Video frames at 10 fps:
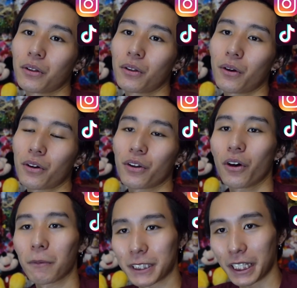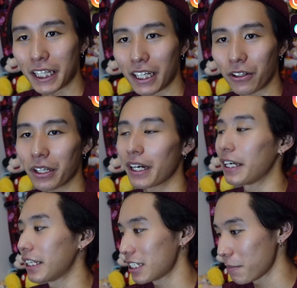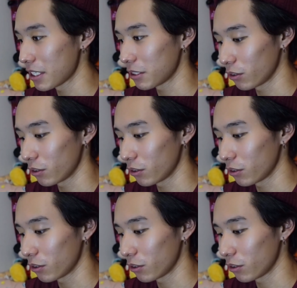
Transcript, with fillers: 登録の方もぜひお願いいたします。